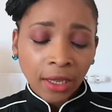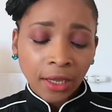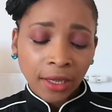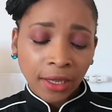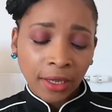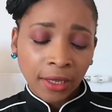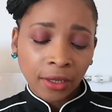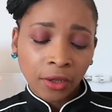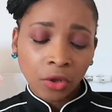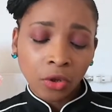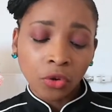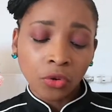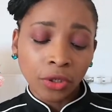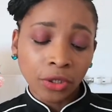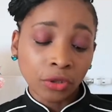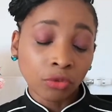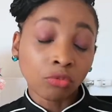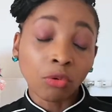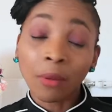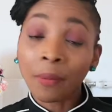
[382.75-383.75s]
et euh,
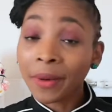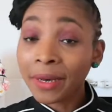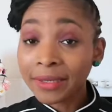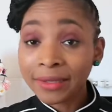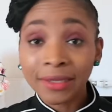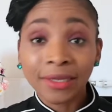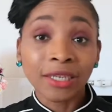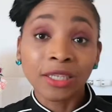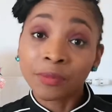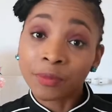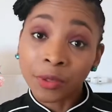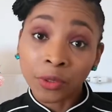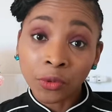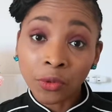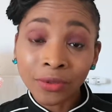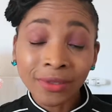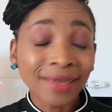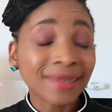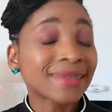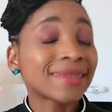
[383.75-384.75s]
ils ont apprécié
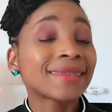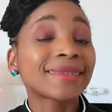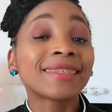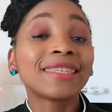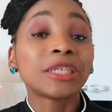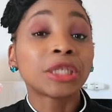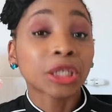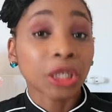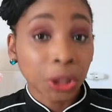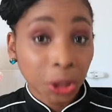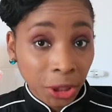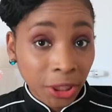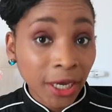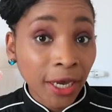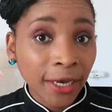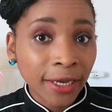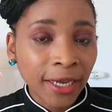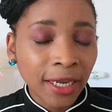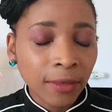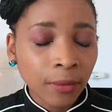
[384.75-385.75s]
l'expérience. c'est ce qu'ils cherchaient
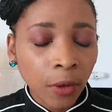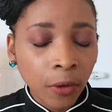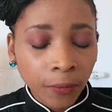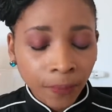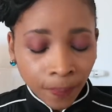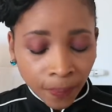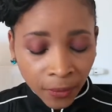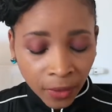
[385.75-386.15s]
réellement.